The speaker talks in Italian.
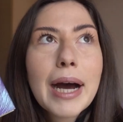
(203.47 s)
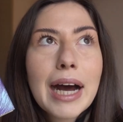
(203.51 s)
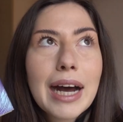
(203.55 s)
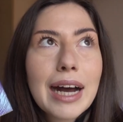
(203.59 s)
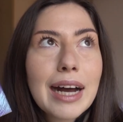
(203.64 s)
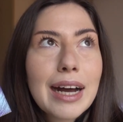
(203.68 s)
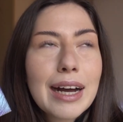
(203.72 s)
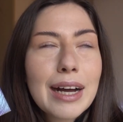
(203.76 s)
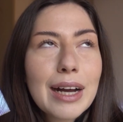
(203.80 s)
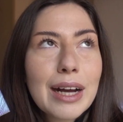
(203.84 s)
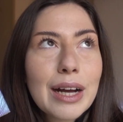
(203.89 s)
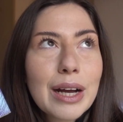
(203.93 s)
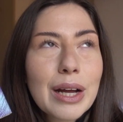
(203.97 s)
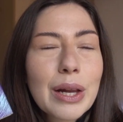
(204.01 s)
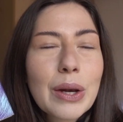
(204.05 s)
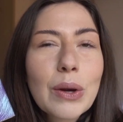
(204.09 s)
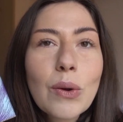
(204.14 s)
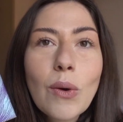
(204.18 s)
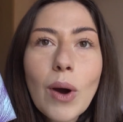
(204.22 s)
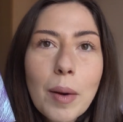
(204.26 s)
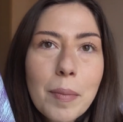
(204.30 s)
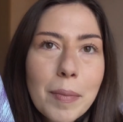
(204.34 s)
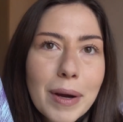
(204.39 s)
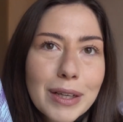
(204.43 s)
Ma
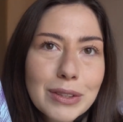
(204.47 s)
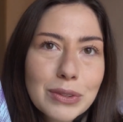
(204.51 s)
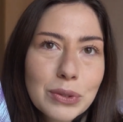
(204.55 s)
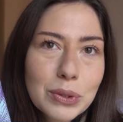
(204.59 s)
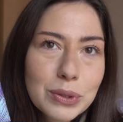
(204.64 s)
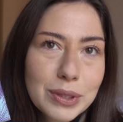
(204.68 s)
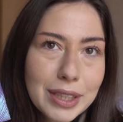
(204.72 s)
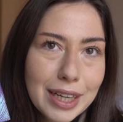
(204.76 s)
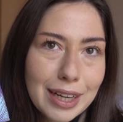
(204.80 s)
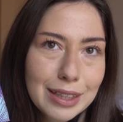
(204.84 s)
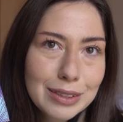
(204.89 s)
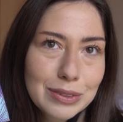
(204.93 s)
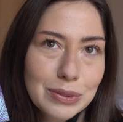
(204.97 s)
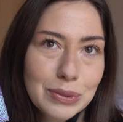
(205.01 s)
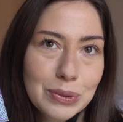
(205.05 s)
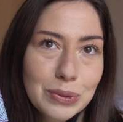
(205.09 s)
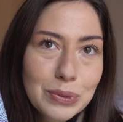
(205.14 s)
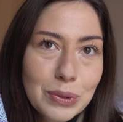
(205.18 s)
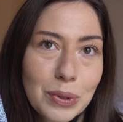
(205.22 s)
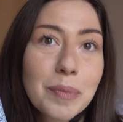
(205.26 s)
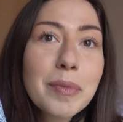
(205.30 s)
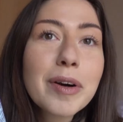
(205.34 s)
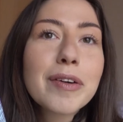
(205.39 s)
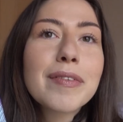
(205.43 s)
l'ho amato
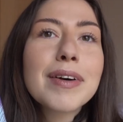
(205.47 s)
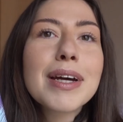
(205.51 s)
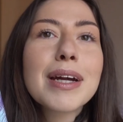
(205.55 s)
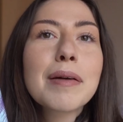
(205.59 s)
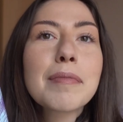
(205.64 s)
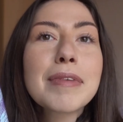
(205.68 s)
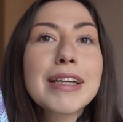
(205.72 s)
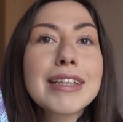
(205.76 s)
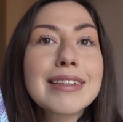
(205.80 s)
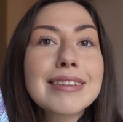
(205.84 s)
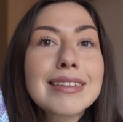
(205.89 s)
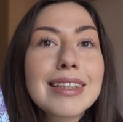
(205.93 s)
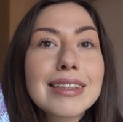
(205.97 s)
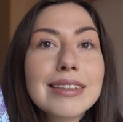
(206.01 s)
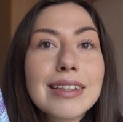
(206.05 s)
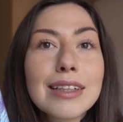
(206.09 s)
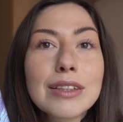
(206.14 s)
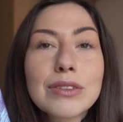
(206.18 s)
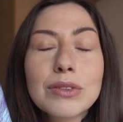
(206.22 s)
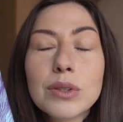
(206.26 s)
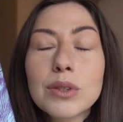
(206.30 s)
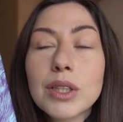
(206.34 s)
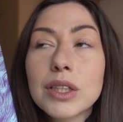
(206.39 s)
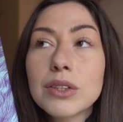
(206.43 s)
tanto, ma veramente
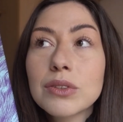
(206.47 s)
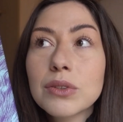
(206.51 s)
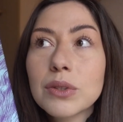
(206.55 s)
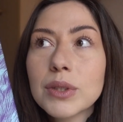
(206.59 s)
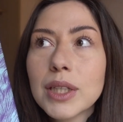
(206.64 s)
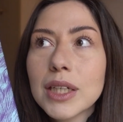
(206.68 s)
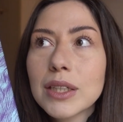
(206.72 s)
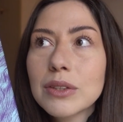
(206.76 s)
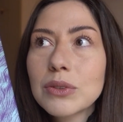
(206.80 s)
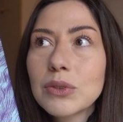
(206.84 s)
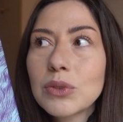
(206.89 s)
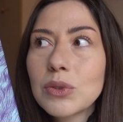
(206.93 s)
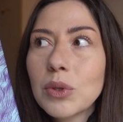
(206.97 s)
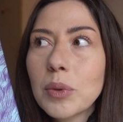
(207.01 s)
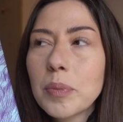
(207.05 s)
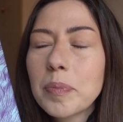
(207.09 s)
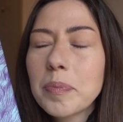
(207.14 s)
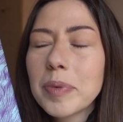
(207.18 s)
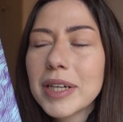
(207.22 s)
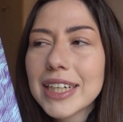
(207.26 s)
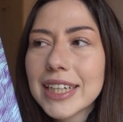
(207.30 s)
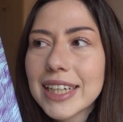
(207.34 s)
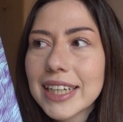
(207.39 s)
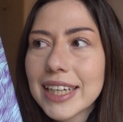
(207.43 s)
tanto tanto tanto
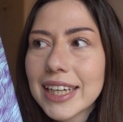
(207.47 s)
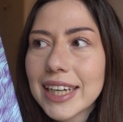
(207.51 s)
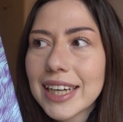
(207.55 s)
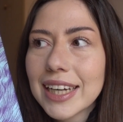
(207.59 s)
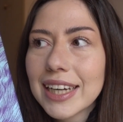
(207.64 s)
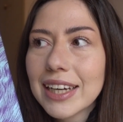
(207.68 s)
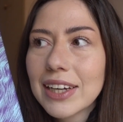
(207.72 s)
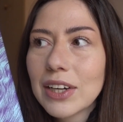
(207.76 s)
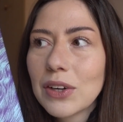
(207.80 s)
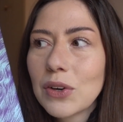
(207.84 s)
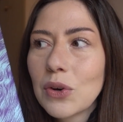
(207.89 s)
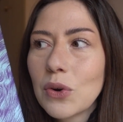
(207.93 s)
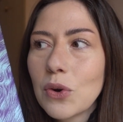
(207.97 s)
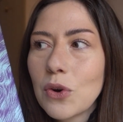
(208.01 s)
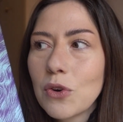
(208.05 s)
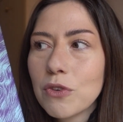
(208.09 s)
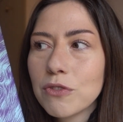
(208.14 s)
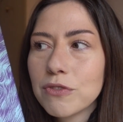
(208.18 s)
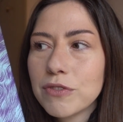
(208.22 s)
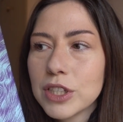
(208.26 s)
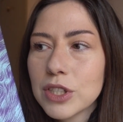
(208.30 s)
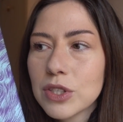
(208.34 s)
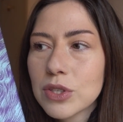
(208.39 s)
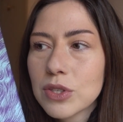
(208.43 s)
perché
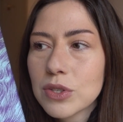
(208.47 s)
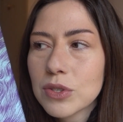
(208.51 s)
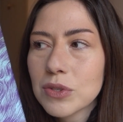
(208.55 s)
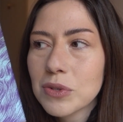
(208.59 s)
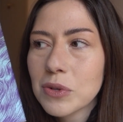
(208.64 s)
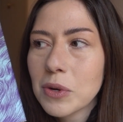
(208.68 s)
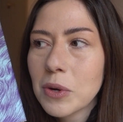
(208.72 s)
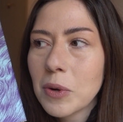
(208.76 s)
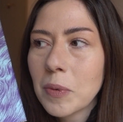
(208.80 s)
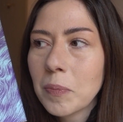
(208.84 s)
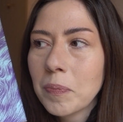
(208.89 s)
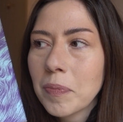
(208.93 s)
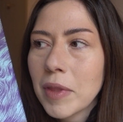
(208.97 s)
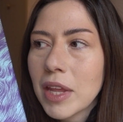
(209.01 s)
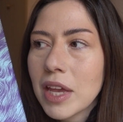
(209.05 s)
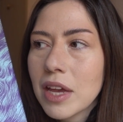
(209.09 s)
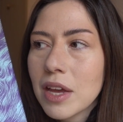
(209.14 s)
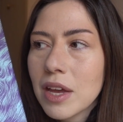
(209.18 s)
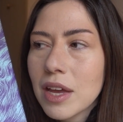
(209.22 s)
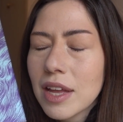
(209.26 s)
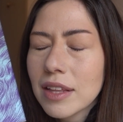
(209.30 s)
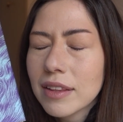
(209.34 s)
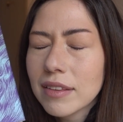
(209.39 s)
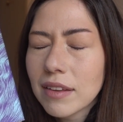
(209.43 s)
ho visto
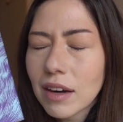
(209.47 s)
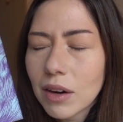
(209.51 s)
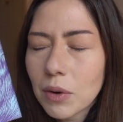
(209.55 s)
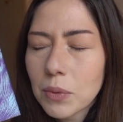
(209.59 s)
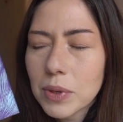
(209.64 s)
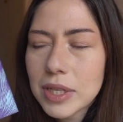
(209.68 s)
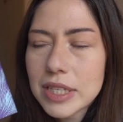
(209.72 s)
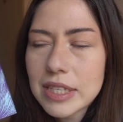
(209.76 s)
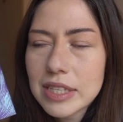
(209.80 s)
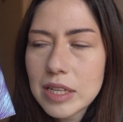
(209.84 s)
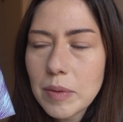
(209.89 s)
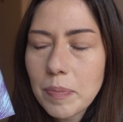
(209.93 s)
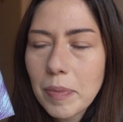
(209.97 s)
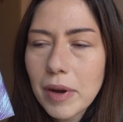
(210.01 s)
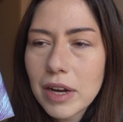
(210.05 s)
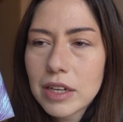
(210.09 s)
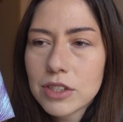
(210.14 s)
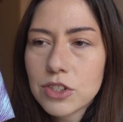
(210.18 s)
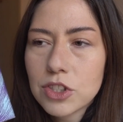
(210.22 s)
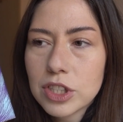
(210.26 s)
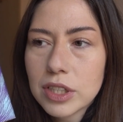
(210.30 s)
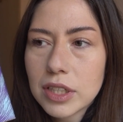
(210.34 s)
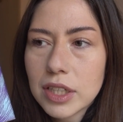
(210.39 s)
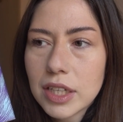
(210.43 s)
tra queste
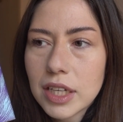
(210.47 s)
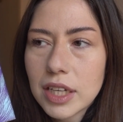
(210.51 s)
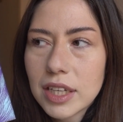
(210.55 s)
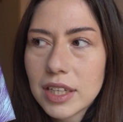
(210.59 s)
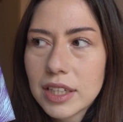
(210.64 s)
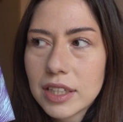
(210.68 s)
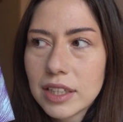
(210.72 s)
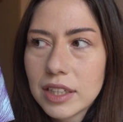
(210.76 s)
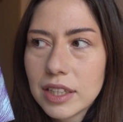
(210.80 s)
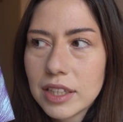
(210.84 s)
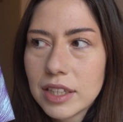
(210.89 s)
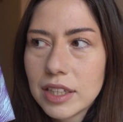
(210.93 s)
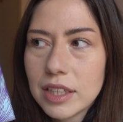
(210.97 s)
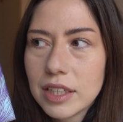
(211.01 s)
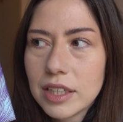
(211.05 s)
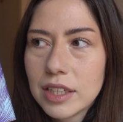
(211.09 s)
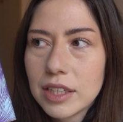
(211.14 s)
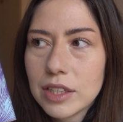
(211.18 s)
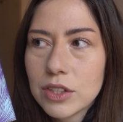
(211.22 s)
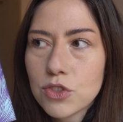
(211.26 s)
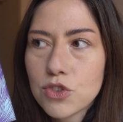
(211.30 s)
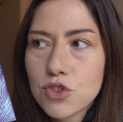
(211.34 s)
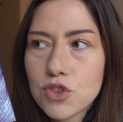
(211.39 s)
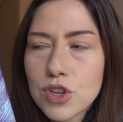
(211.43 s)
pagine
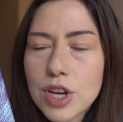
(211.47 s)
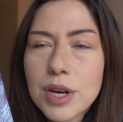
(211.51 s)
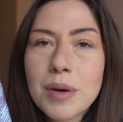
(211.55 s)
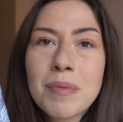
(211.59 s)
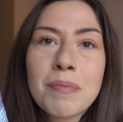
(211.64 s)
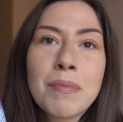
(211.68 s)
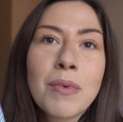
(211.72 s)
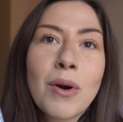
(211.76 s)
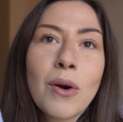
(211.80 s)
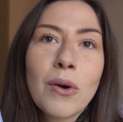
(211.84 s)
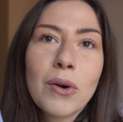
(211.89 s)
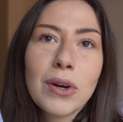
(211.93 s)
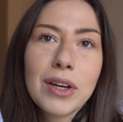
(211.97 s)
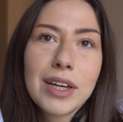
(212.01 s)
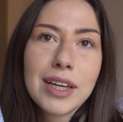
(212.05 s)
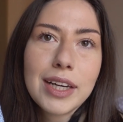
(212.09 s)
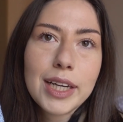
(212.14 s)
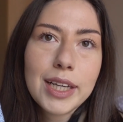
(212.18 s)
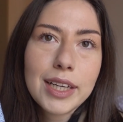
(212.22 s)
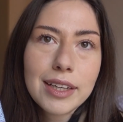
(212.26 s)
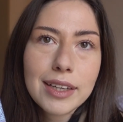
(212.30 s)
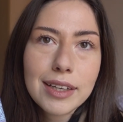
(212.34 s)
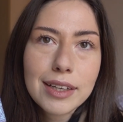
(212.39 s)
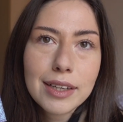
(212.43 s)
i
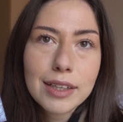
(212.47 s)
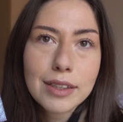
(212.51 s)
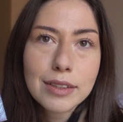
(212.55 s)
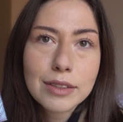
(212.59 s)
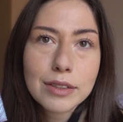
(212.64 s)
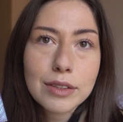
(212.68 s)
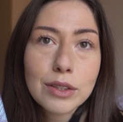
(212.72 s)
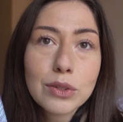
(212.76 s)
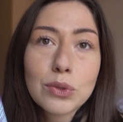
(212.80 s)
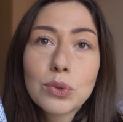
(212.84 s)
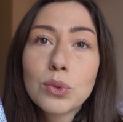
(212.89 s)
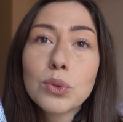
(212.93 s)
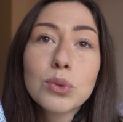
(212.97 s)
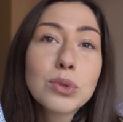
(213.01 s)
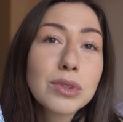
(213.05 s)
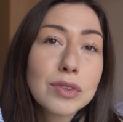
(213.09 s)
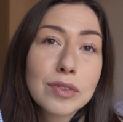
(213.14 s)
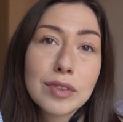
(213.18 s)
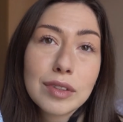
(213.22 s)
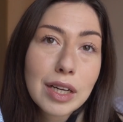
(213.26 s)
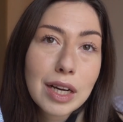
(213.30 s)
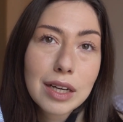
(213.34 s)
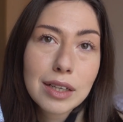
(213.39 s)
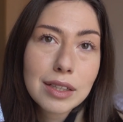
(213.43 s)
germogli di
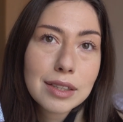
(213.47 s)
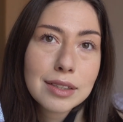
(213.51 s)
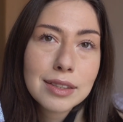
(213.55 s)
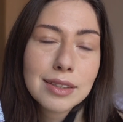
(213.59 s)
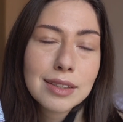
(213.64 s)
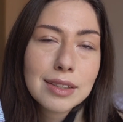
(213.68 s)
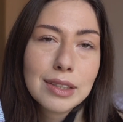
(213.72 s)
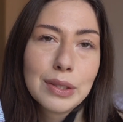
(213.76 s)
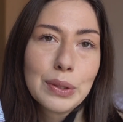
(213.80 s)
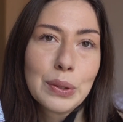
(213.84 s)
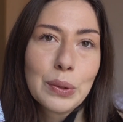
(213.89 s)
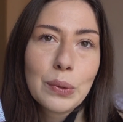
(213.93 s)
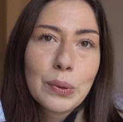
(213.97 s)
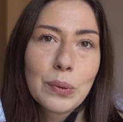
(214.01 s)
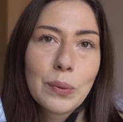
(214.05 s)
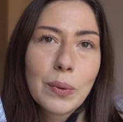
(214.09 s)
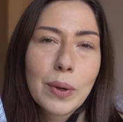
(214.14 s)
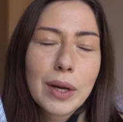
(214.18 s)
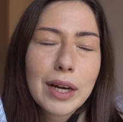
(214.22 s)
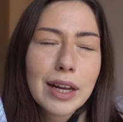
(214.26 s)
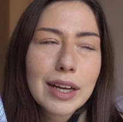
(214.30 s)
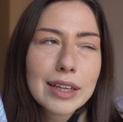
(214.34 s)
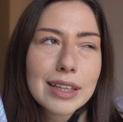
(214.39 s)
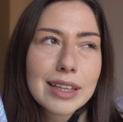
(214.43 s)
tutta
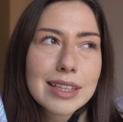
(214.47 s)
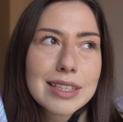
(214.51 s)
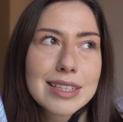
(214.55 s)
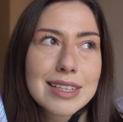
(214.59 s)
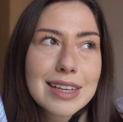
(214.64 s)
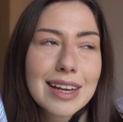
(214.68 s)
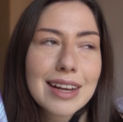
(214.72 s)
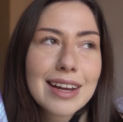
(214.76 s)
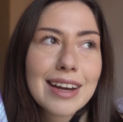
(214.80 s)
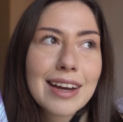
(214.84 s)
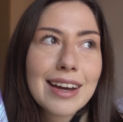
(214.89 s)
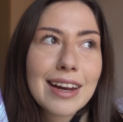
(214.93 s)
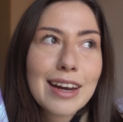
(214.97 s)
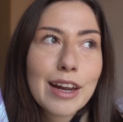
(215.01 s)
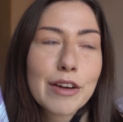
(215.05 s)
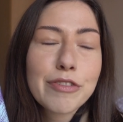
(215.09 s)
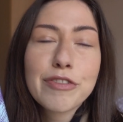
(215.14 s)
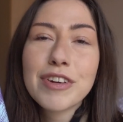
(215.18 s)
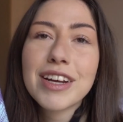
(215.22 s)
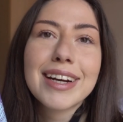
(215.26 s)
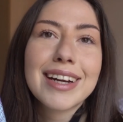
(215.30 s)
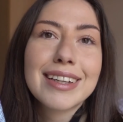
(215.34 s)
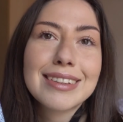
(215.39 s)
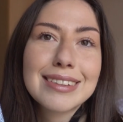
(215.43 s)
quella che sarà la
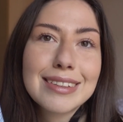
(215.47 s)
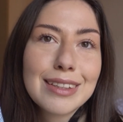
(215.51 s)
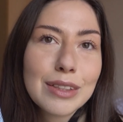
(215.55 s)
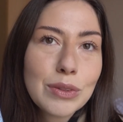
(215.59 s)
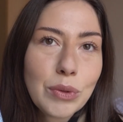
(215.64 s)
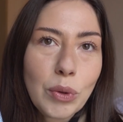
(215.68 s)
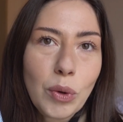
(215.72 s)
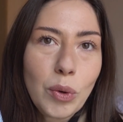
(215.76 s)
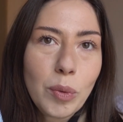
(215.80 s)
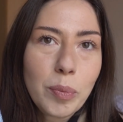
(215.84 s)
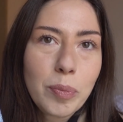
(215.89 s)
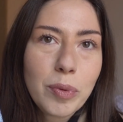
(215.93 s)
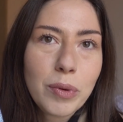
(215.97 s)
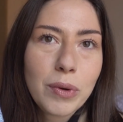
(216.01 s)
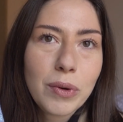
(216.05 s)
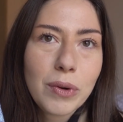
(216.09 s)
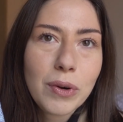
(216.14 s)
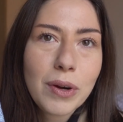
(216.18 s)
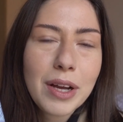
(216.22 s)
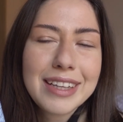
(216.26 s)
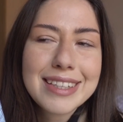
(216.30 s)
Ferrante dopo.